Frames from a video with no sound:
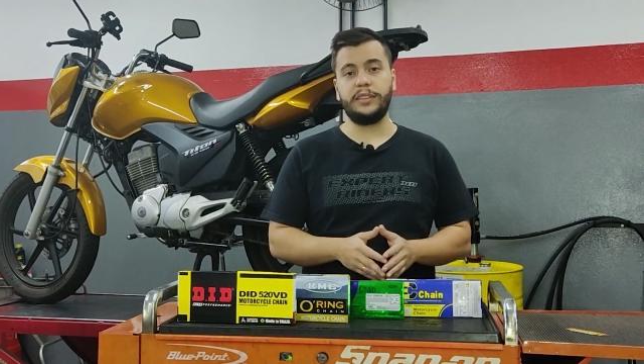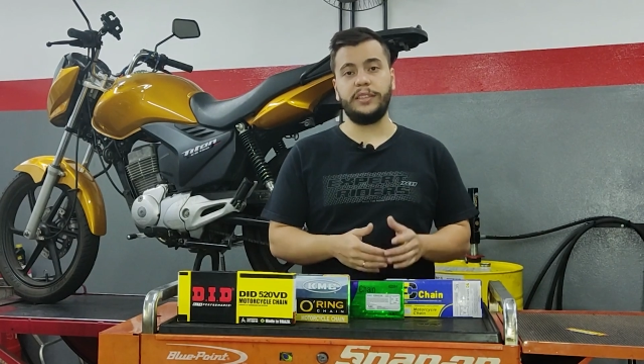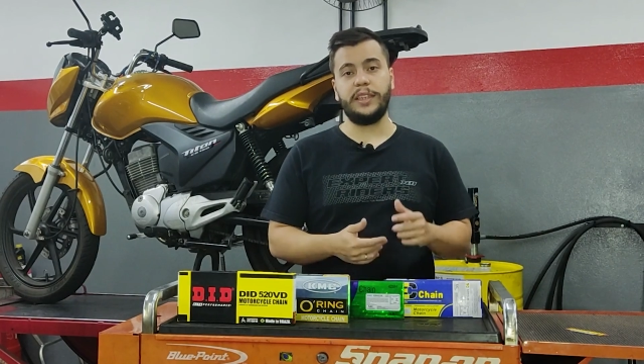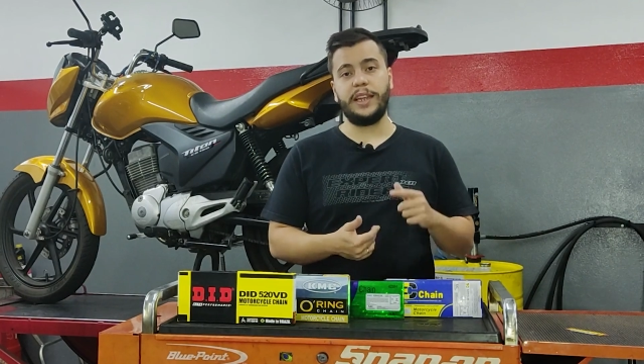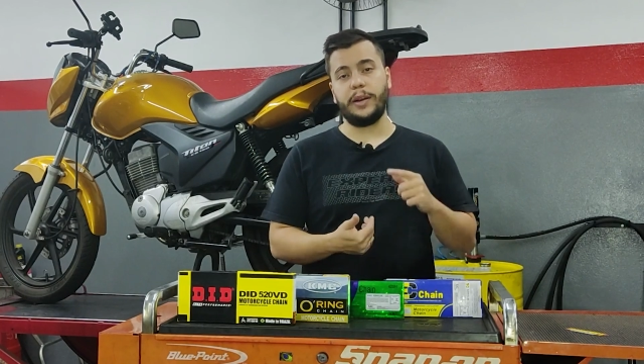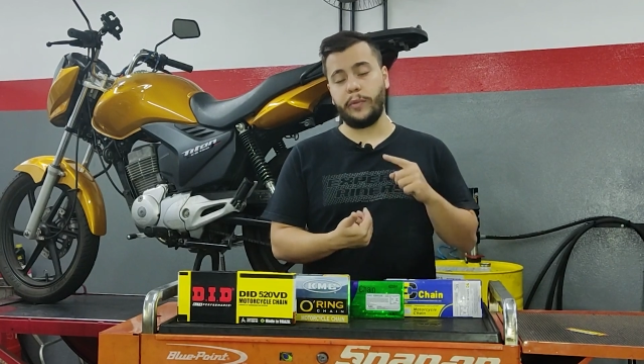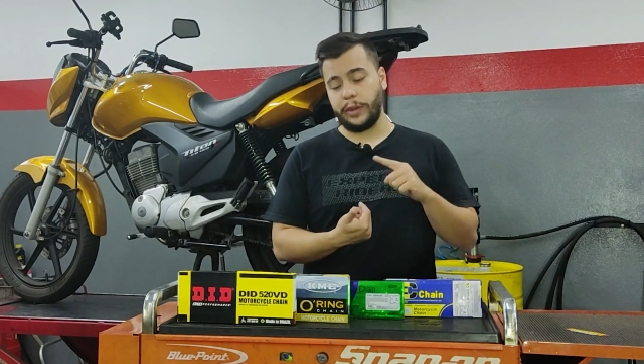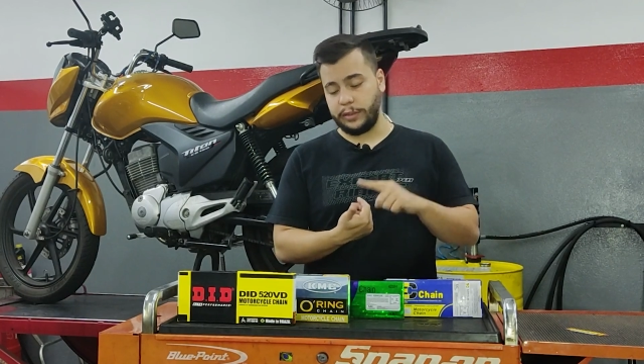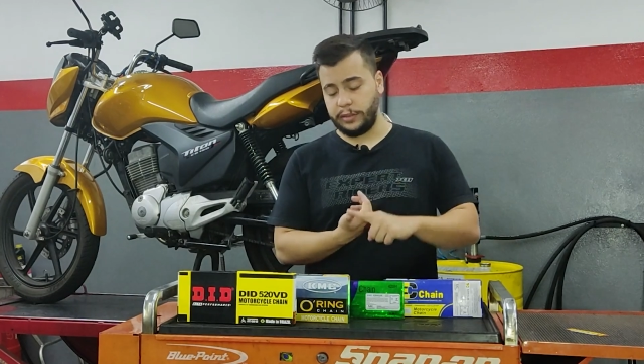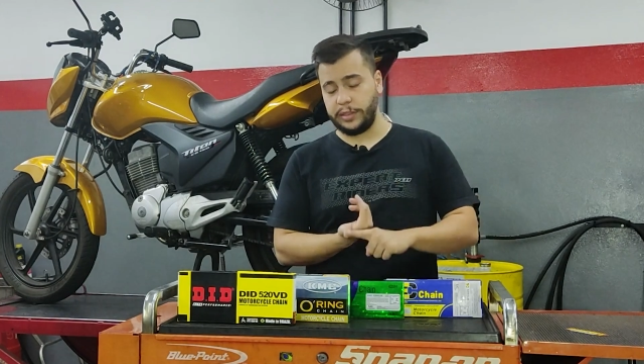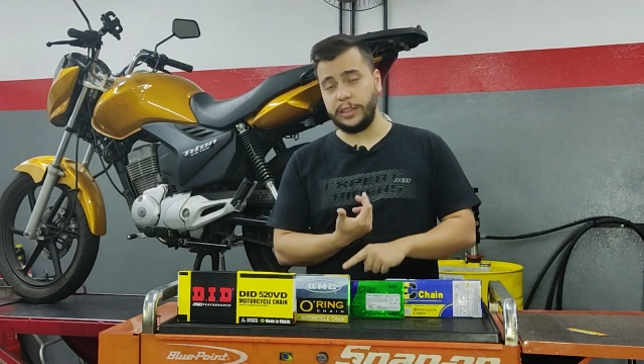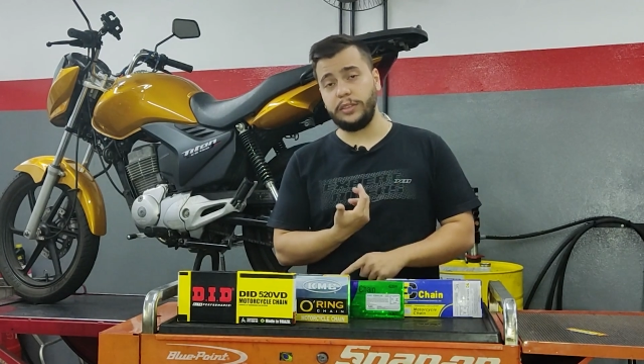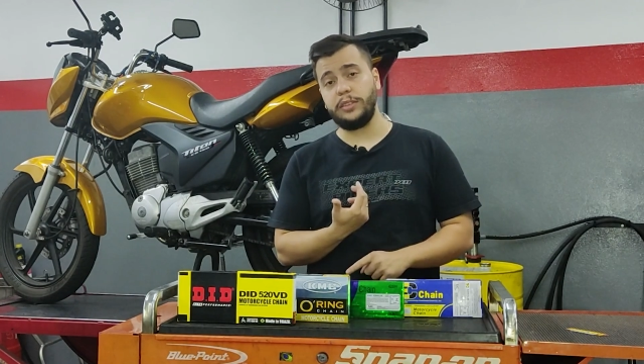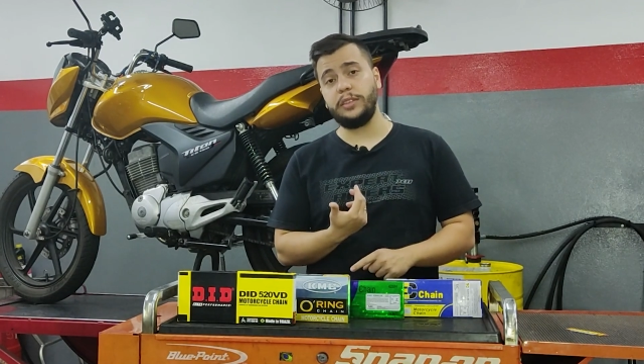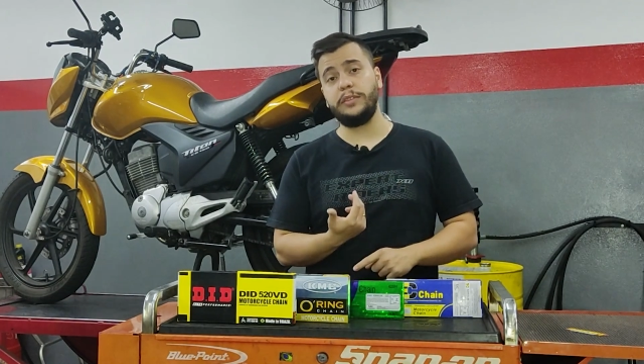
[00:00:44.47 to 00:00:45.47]
que seria
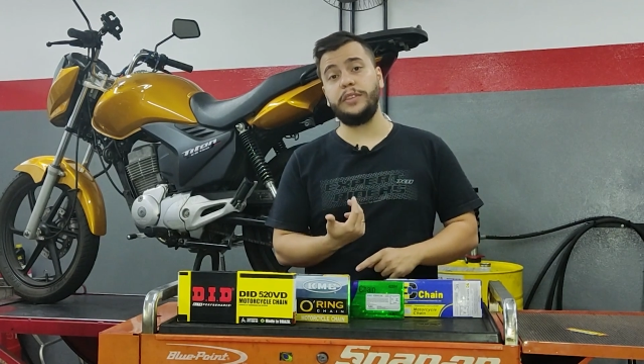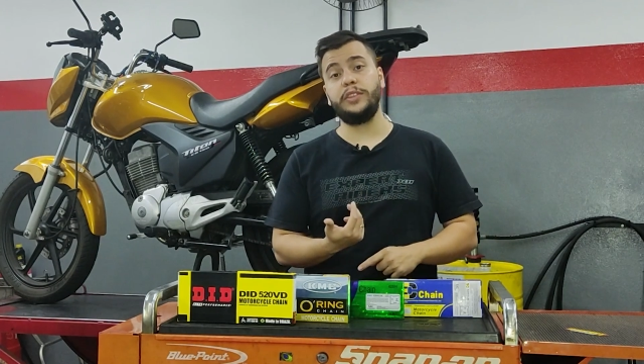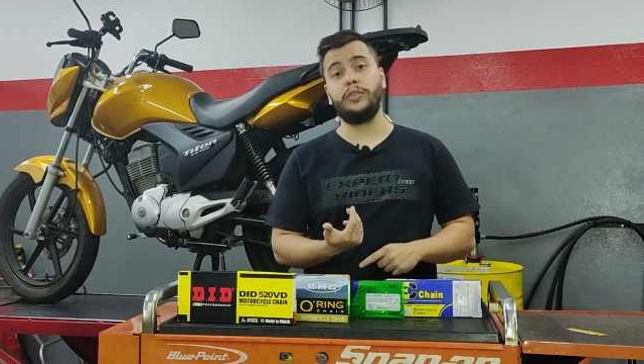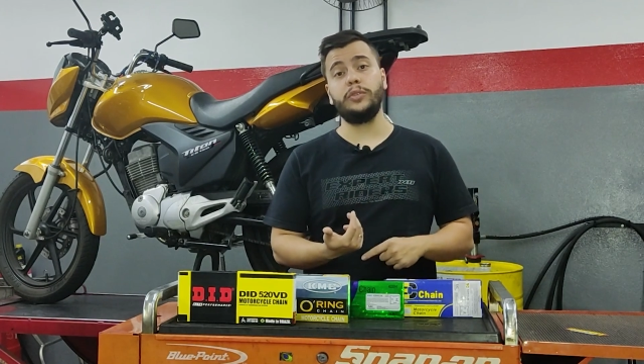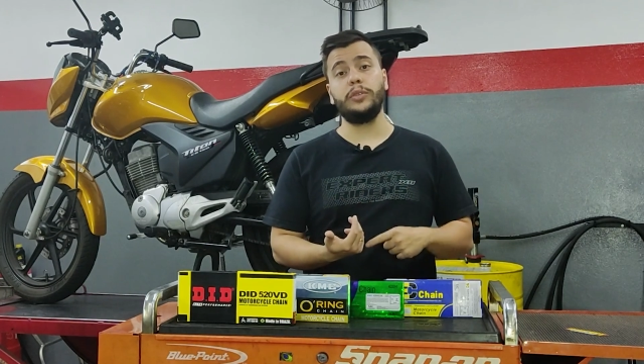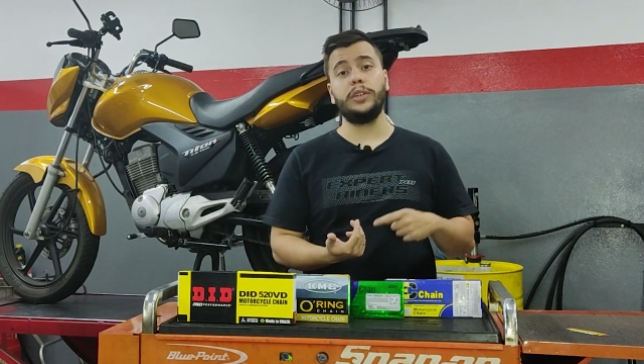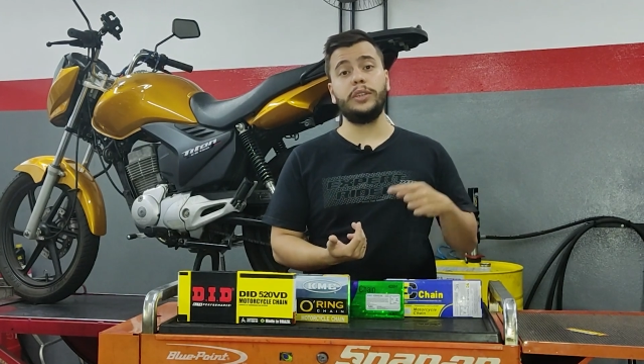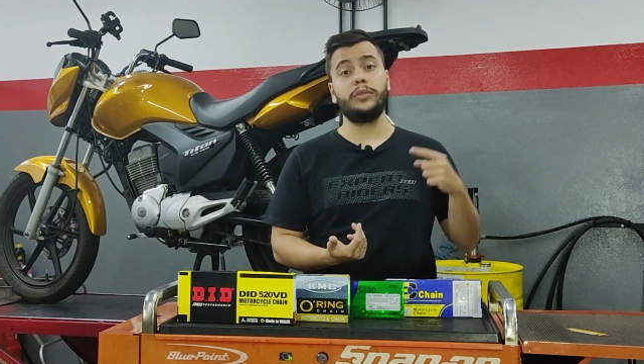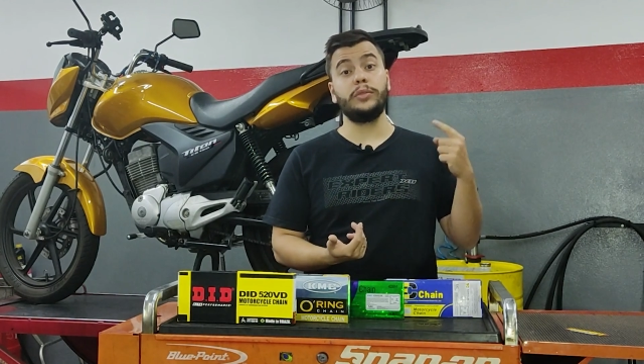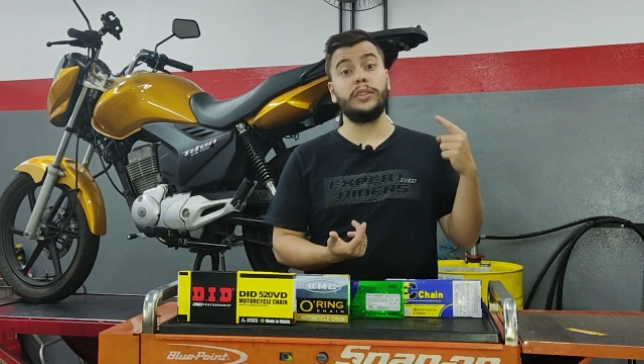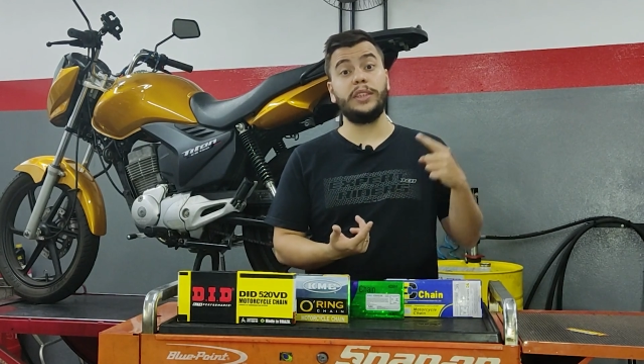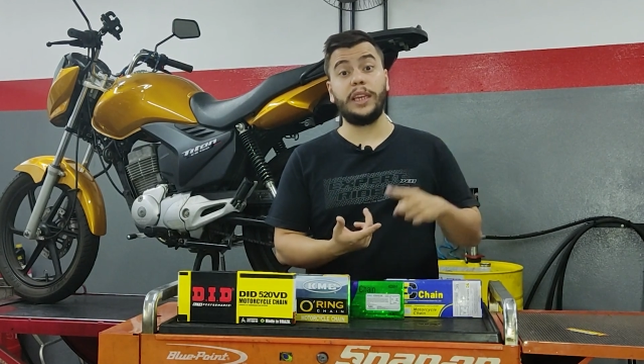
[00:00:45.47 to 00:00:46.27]
428,